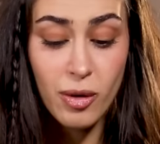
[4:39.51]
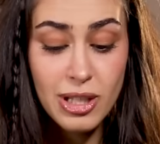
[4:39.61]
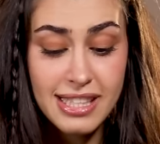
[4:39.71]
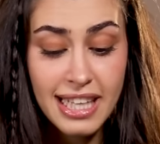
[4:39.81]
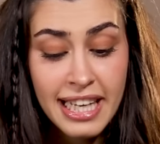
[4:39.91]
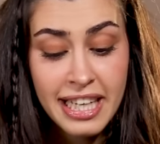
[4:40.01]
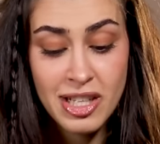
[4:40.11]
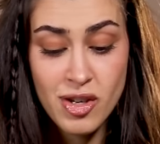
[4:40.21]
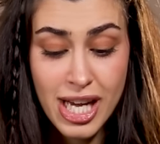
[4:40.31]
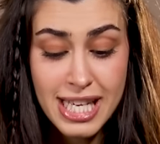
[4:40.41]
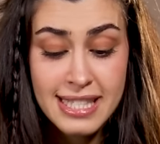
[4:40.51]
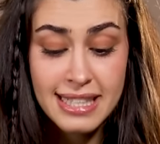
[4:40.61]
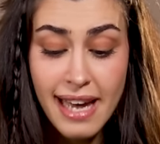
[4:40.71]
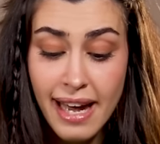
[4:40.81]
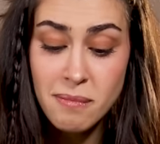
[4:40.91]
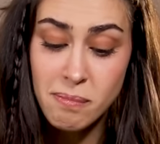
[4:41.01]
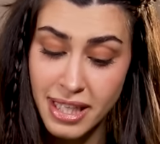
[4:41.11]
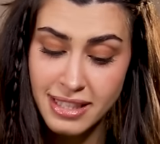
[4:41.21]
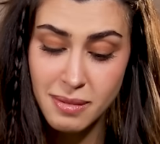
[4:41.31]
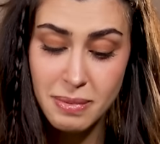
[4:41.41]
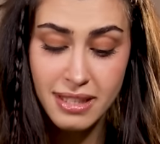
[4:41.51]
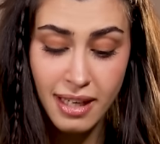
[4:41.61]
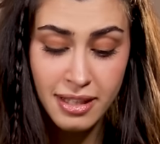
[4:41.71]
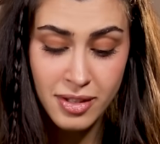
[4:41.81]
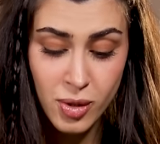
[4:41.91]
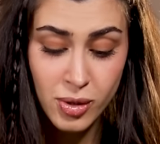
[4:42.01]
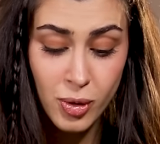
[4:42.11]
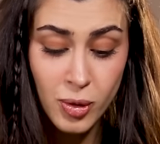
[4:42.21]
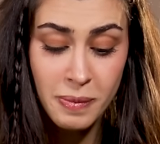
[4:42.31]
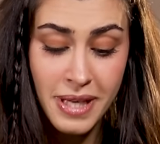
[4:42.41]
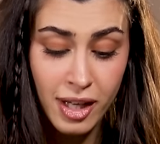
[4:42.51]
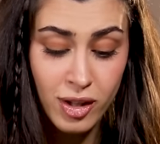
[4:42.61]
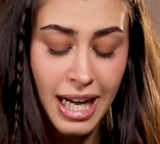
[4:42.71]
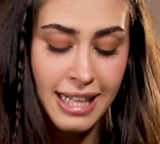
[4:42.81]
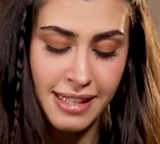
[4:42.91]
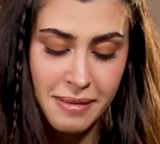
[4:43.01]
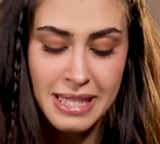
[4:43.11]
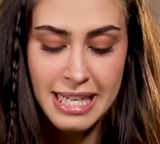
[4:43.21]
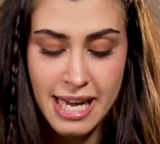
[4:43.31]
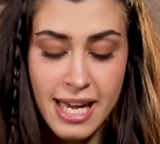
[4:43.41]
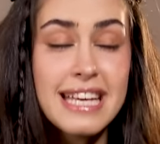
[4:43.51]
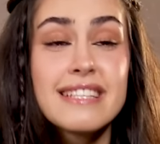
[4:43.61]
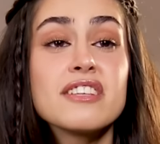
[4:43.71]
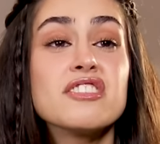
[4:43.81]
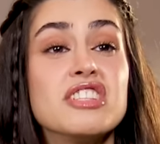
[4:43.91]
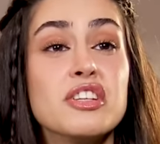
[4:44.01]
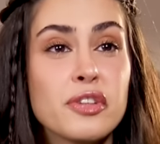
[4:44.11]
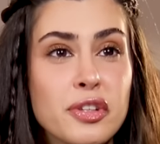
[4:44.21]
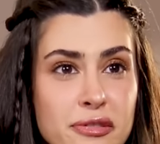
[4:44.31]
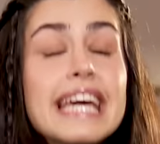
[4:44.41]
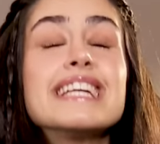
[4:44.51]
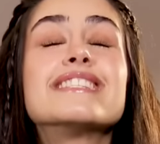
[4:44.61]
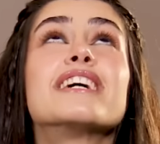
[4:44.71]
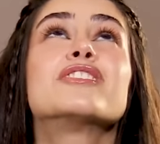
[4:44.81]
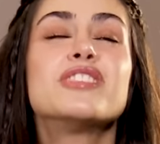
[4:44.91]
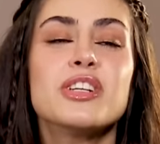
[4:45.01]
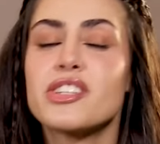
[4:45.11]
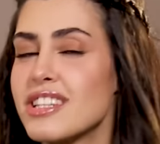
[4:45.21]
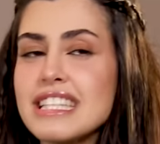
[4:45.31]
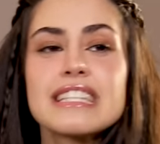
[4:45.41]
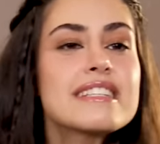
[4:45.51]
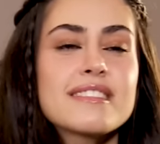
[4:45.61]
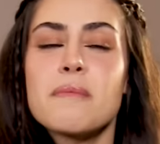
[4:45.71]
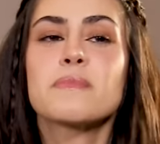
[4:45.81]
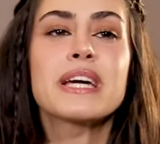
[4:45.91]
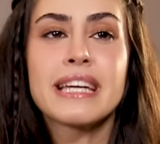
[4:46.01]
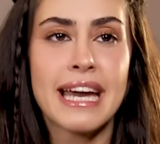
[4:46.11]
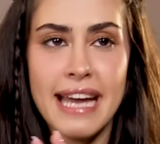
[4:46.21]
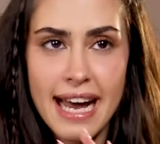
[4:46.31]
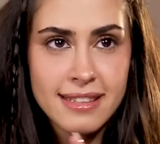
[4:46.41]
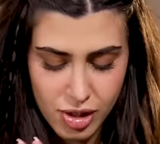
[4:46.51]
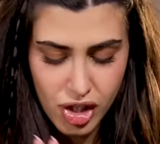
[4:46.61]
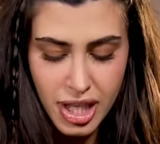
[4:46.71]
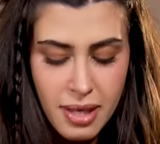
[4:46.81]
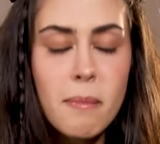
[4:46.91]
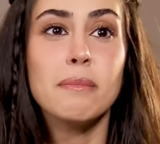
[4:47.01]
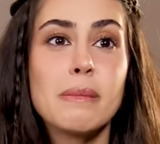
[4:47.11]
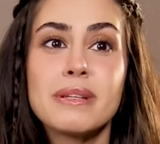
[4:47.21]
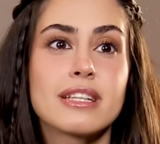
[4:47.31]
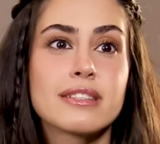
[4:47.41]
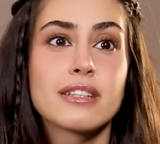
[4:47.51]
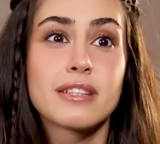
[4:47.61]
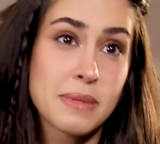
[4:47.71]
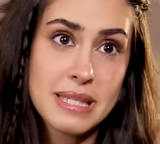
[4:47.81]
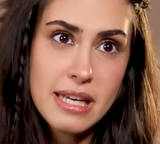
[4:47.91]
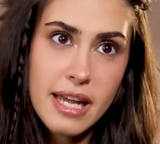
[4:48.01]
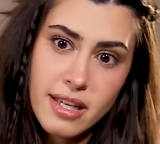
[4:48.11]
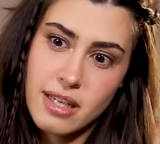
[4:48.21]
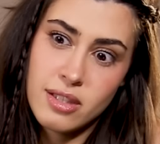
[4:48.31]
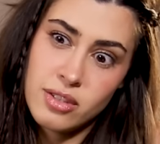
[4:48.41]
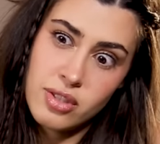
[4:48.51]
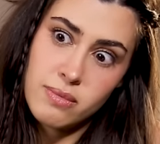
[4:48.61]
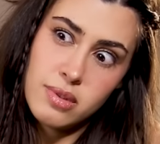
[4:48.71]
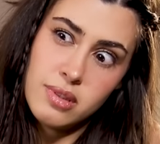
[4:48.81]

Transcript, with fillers: لو قلت لك انه he's a 10 but بيطلع صوت وهو بياكل حتعملي ايه he's a zero he's a zero this is something يعني هذا شيء ما بقدر اتخطاه بصير هيك قاعد جنبه